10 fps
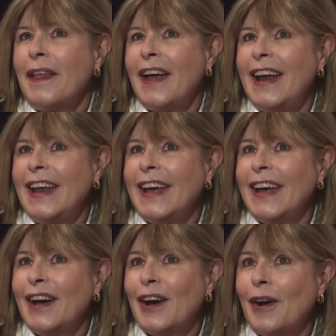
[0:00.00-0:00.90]
Elle
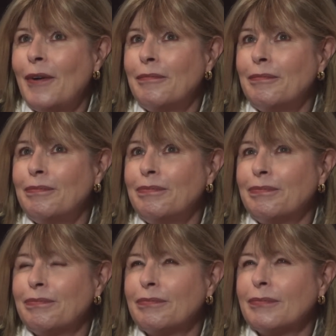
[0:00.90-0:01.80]
est,
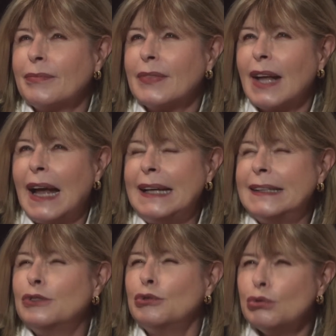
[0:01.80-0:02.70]
euh,
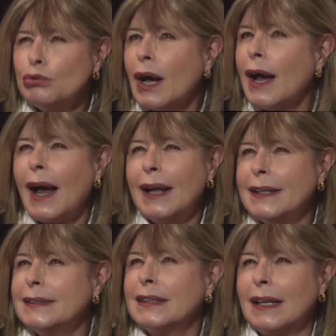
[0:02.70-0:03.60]
elle est dure,
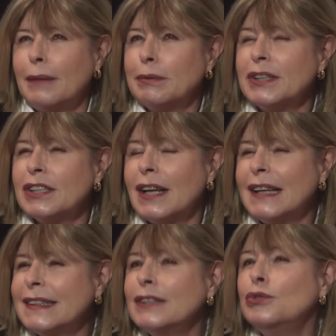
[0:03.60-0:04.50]
c'est un personnage
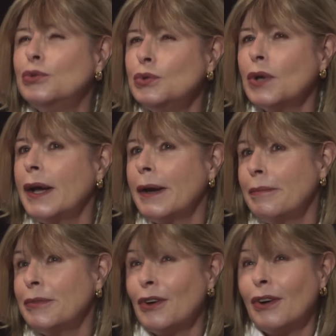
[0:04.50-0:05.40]
assez dur et en
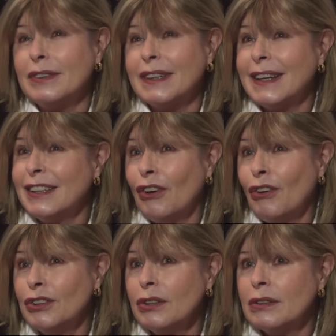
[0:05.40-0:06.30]
même temps très
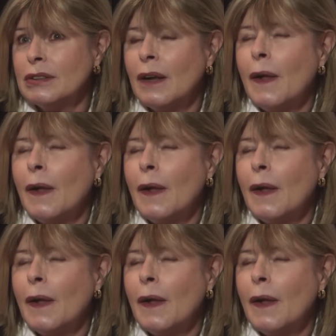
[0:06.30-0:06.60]
tendre,